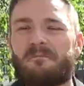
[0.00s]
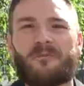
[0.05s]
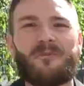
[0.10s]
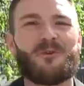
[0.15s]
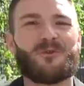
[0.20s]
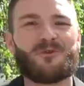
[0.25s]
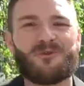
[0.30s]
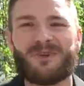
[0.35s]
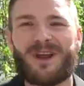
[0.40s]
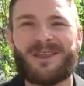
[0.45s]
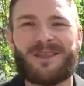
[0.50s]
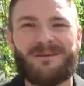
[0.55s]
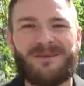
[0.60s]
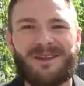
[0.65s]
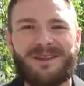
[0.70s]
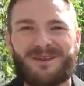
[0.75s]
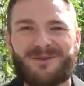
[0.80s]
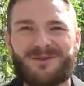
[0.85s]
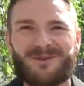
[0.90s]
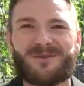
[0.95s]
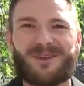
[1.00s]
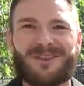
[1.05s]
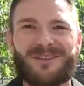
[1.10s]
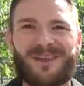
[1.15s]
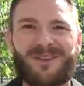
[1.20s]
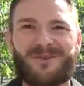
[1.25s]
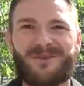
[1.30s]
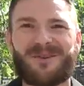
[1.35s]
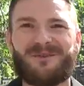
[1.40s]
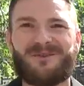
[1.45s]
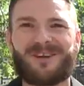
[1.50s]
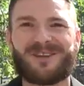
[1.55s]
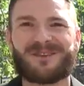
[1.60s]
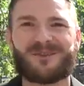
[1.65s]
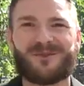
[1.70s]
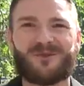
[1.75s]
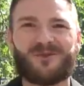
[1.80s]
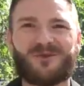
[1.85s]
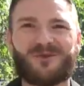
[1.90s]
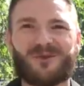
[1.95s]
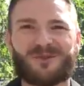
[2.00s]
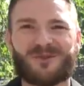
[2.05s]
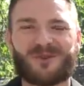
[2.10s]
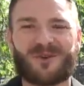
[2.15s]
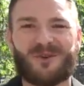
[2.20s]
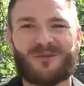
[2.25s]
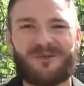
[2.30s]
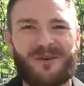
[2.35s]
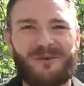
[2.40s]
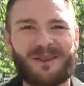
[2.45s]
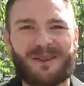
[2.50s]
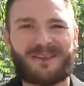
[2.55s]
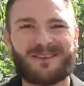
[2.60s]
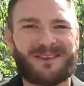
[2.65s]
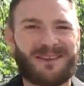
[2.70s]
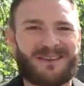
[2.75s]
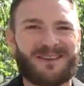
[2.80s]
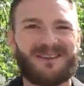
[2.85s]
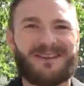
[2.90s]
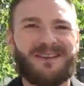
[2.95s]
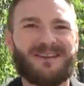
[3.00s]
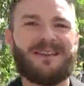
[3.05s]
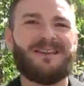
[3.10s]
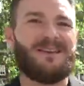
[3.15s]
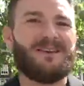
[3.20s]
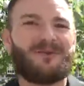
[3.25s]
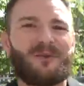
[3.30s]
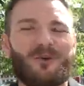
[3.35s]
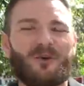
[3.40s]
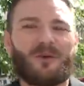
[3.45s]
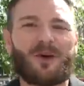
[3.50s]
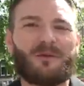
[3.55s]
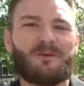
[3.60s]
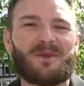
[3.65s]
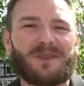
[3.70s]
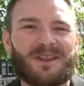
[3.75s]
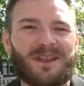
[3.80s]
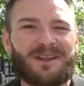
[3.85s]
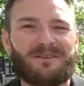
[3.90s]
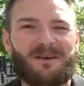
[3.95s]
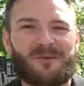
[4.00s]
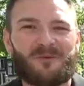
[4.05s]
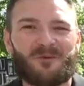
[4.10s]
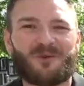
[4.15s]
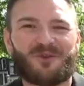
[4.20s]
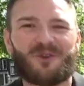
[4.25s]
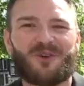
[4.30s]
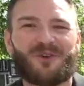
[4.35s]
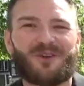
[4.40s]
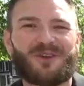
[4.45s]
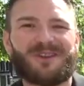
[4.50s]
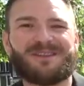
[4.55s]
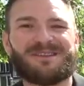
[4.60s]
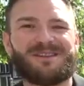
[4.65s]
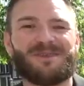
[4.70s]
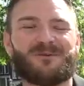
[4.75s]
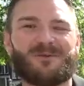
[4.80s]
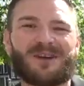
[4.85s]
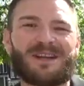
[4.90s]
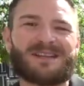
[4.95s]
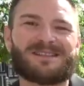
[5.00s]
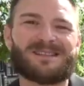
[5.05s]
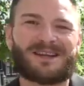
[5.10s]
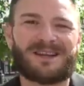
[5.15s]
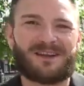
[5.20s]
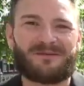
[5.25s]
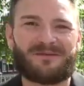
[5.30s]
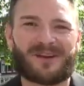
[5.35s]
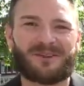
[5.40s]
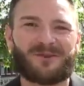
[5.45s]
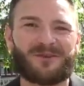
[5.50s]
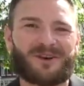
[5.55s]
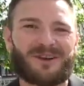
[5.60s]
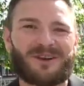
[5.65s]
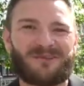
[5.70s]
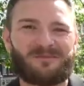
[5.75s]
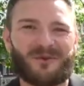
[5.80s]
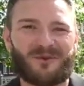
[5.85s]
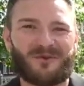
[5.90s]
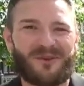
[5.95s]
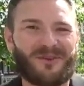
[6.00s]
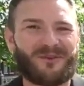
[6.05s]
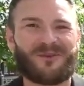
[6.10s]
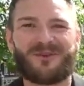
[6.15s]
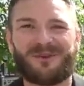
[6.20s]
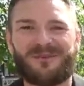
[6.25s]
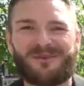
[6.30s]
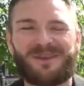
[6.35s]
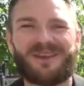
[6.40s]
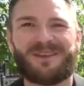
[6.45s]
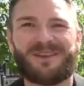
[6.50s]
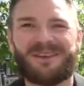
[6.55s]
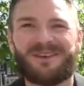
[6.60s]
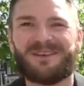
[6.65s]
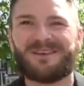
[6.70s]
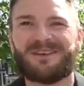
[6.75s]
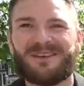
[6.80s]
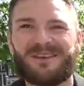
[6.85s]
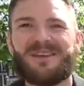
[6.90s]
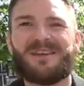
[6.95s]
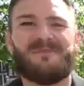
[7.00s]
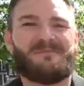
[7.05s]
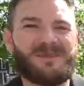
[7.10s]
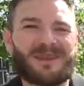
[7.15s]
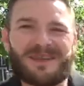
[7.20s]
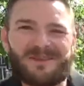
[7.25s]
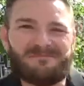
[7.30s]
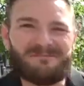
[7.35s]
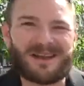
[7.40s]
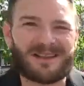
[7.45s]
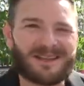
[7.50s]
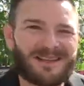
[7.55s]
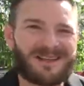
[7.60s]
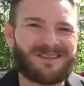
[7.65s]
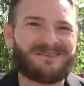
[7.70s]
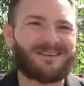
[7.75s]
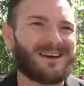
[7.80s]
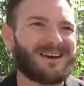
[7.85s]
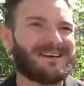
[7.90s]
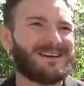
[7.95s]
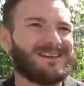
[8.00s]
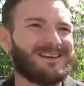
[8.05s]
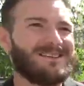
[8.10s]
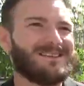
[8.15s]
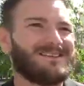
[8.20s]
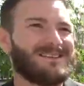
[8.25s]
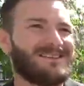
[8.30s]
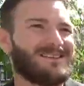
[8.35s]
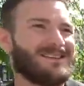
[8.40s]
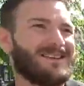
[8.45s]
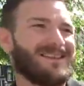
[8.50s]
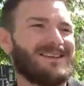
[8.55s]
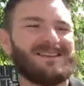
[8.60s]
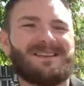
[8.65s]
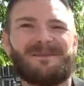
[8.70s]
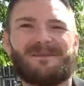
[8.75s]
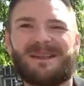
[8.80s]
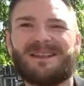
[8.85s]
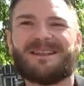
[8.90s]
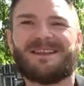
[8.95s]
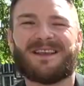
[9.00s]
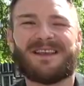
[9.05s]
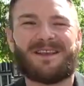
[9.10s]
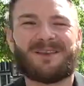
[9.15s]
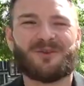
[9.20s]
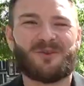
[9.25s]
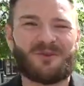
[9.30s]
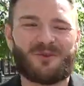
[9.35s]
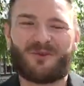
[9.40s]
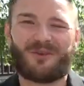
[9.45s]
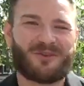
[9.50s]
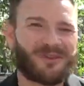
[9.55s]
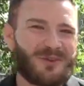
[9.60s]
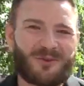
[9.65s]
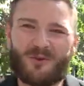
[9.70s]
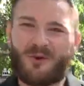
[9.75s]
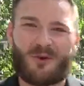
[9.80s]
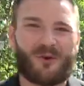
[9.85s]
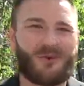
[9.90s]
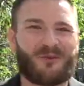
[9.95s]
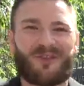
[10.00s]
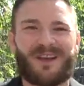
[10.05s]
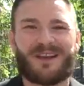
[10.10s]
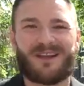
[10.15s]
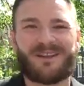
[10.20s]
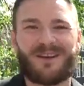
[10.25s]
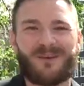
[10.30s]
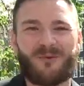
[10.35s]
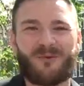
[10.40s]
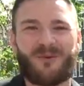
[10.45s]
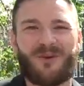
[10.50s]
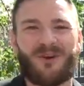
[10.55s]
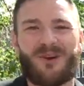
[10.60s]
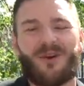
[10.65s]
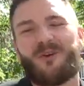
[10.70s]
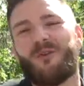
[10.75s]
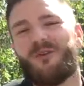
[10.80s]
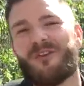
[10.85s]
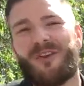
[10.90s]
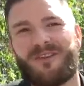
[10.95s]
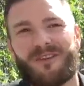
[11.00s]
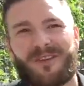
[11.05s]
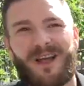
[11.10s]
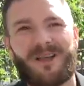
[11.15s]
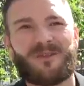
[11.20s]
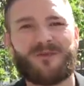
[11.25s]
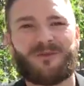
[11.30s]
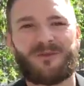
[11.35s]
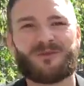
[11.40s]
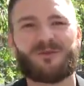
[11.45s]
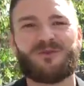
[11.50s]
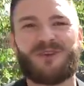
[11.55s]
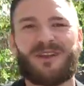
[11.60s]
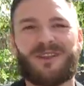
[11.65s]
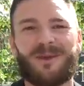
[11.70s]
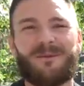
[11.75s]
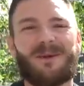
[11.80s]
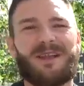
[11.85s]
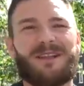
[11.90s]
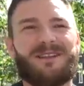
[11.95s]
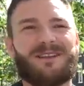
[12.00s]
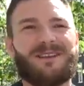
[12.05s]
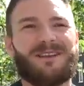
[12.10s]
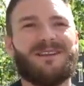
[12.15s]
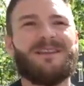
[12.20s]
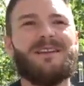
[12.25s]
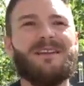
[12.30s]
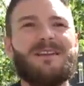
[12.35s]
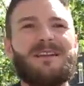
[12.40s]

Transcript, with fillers: Fortunatamente tutto è andato nel verso giusto, ovviamente quello che mi teneva molto in sicurezza era il fatto che il professore mi, mi ribadiva insistentemente che dove, dovevo stare tranquillo e così è stato fortunatamente.